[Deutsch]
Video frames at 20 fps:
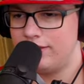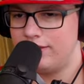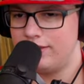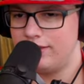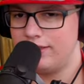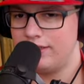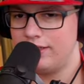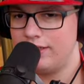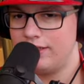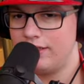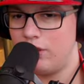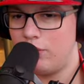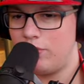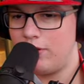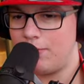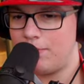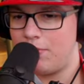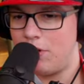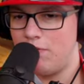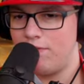Hier hin. Oh,
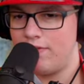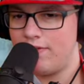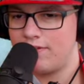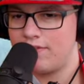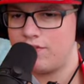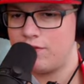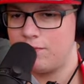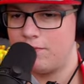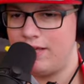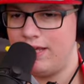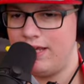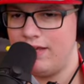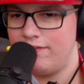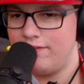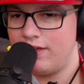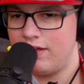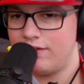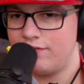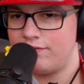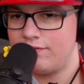da brauchen wir was zum
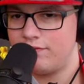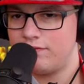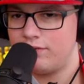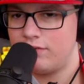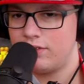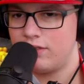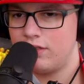Werfen.